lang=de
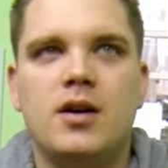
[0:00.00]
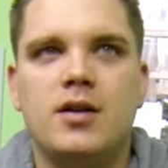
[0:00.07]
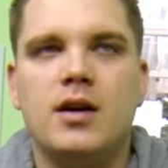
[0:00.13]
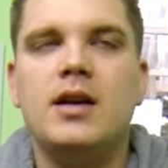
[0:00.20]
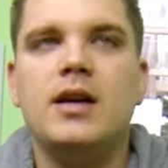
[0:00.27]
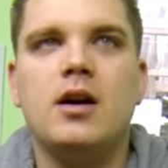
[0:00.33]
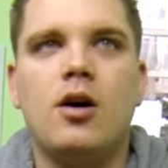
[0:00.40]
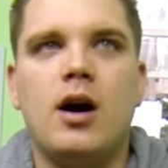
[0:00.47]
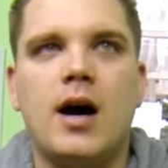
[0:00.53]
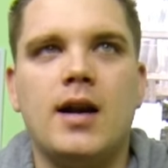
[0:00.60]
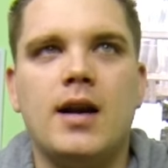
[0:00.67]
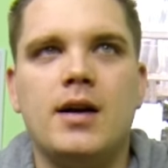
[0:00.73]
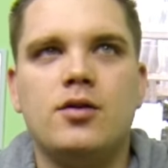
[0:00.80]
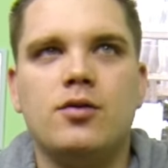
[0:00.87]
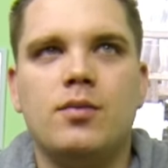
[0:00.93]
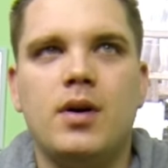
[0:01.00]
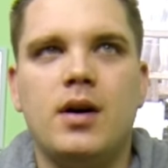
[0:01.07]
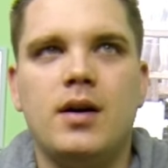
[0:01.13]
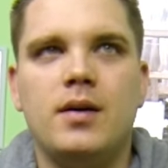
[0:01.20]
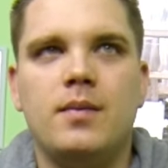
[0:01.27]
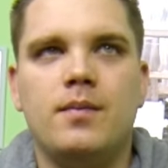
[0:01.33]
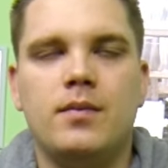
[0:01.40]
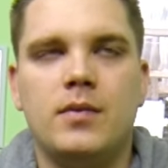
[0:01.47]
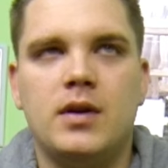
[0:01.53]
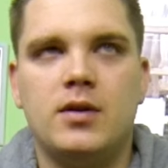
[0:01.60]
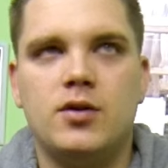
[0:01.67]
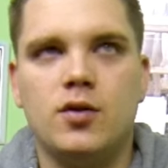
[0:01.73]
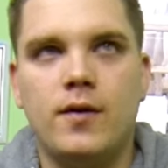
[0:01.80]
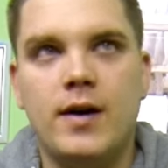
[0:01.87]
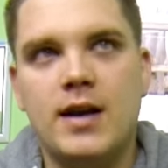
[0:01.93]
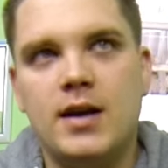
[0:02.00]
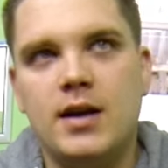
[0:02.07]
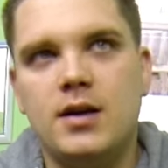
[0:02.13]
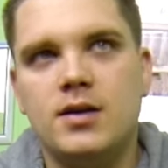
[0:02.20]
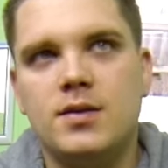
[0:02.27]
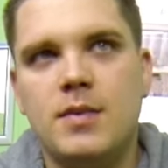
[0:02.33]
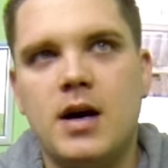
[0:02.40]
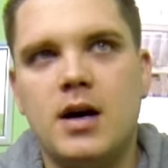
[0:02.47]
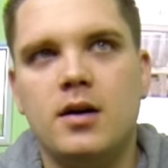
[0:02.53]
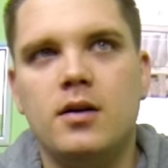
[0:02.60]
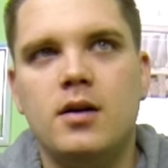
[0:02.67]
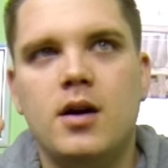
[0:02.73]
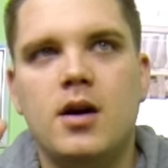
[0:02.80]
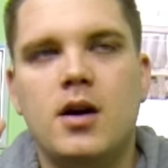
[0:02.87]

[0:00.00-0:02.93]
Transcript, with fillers: Da liegen auch Anleitungen bei. So werde ich es machen.